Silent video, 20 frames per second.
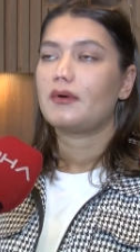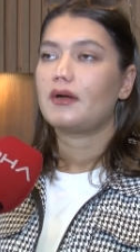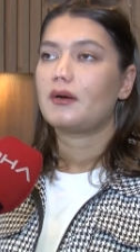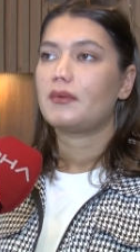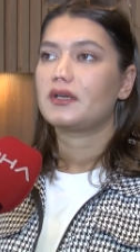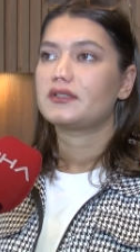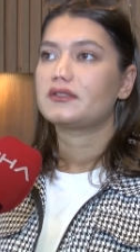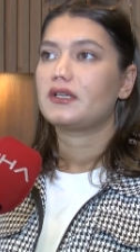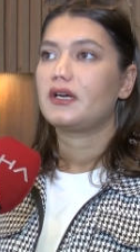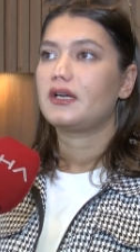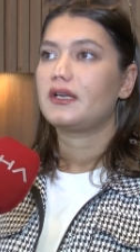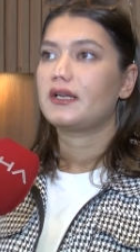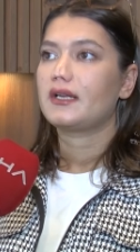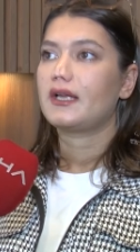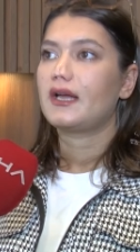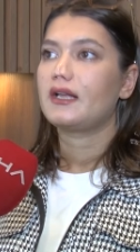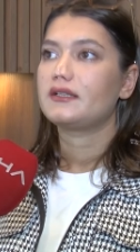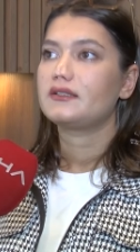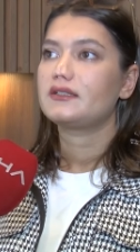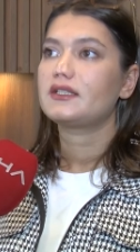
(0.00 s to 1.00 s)
berbat hale
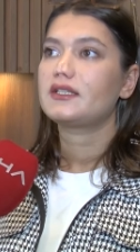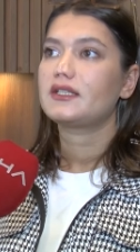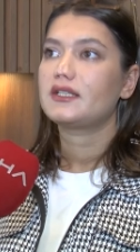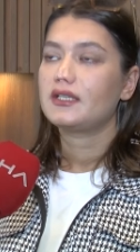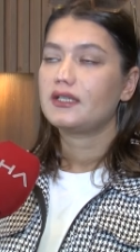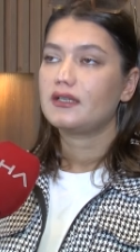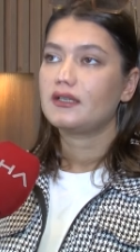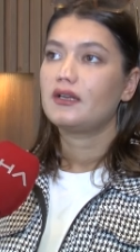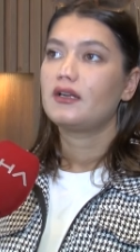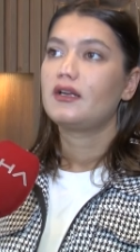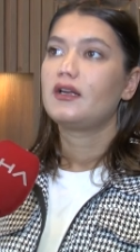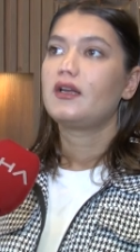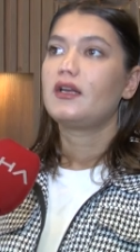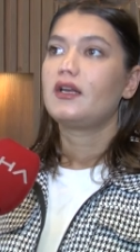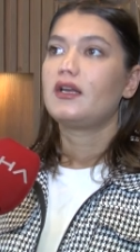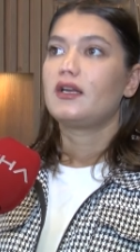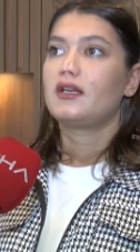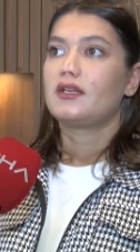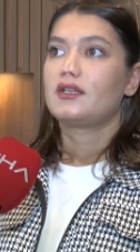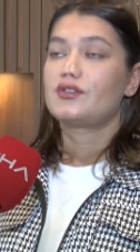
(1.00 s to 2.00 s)
geldi ki
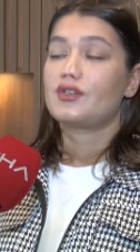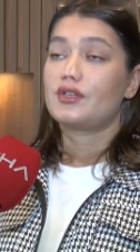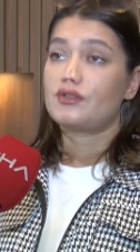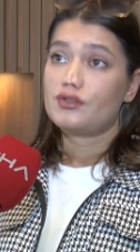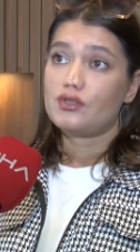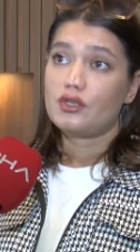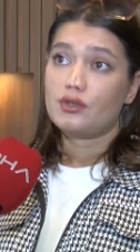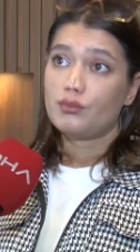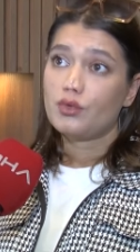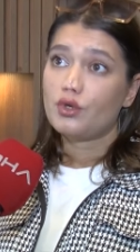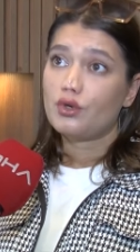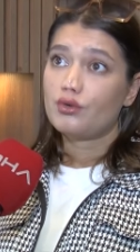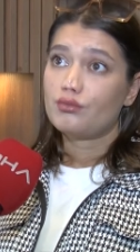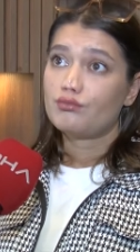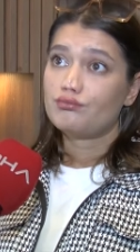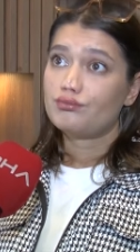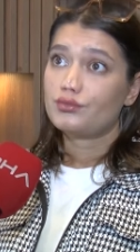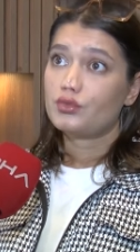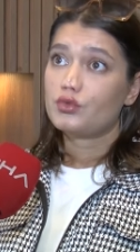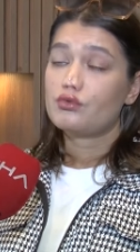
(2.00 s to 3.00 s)
çalışamıyorum.